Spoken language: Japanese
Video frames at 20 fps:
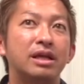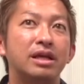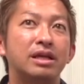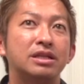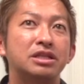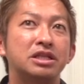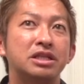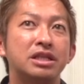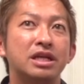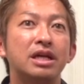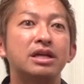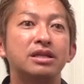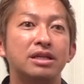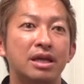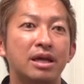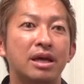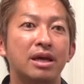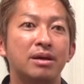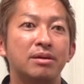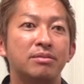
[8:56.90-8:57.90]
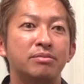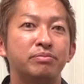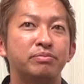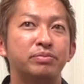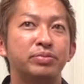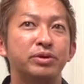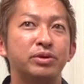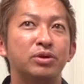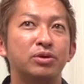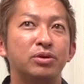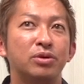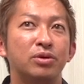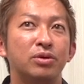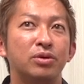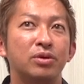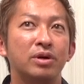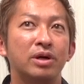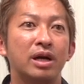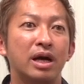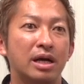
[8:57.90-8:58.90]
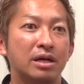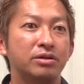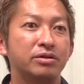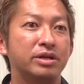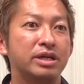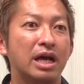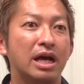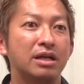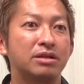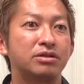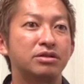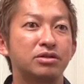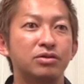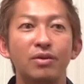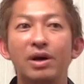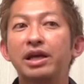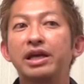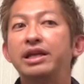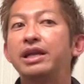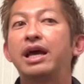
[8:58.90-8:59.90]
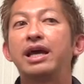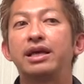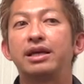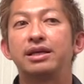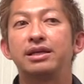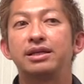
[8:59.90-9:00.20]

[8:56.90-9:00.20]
な試合でプロがグリーン外すわけない、